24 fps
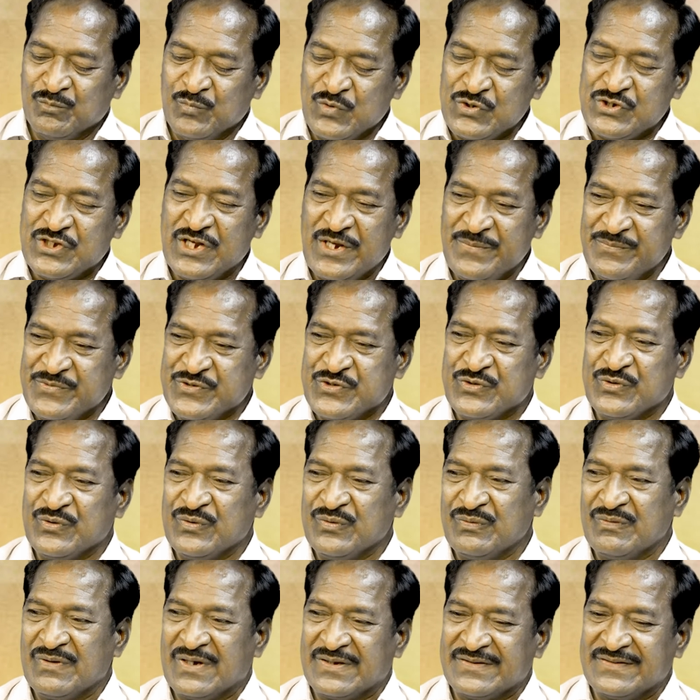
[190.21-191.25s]
ముస్లిమ్స్
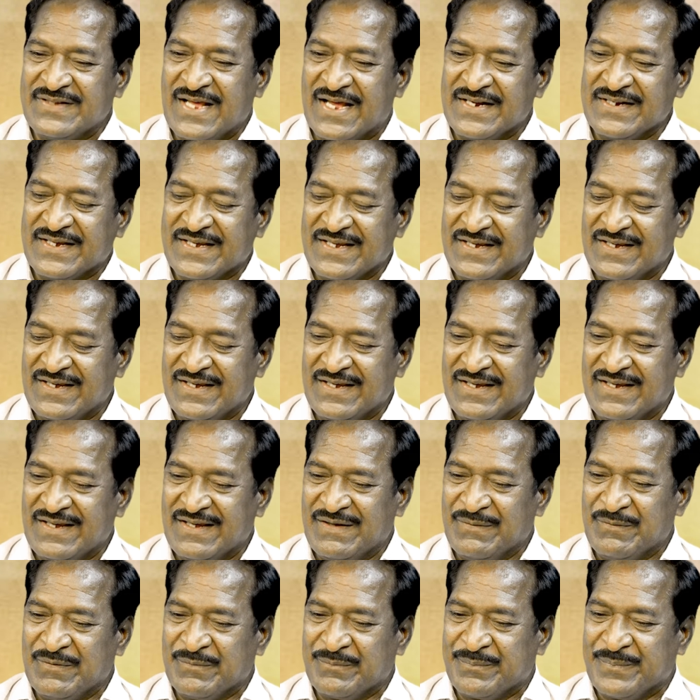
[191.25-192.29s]
దానికి
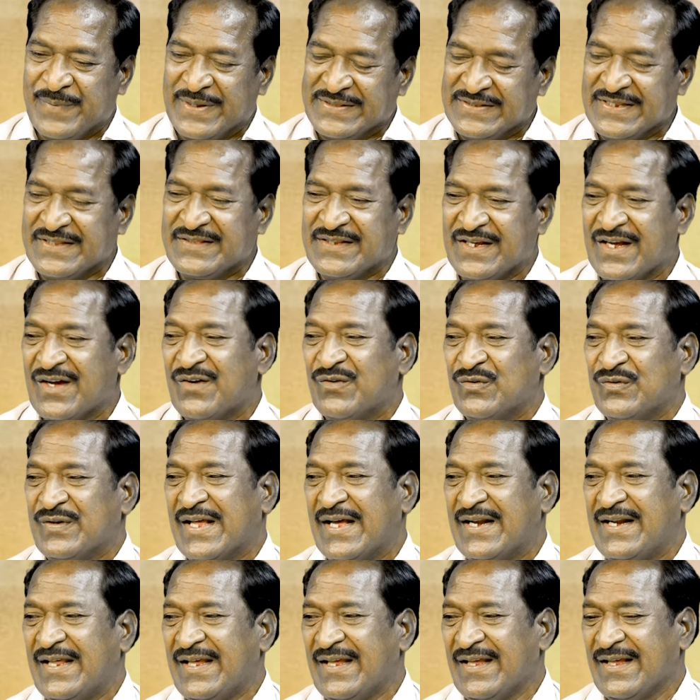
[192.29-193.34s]
పద్ధతిగా
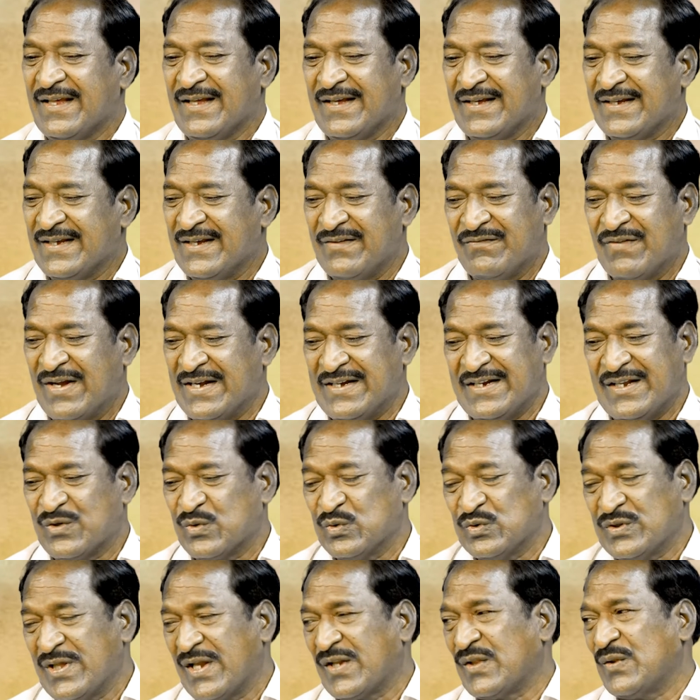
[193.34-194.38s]
ఉండాలి ఇవన్నీ
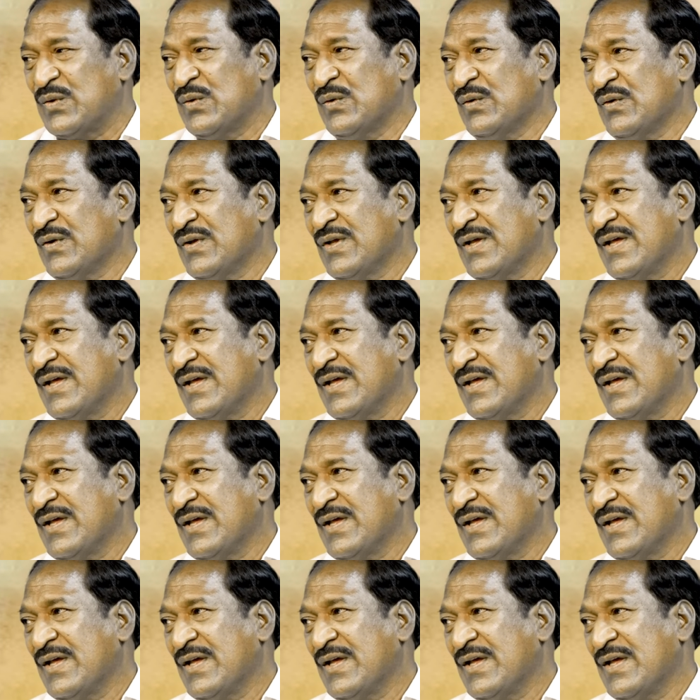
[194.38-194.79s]
కుదరదు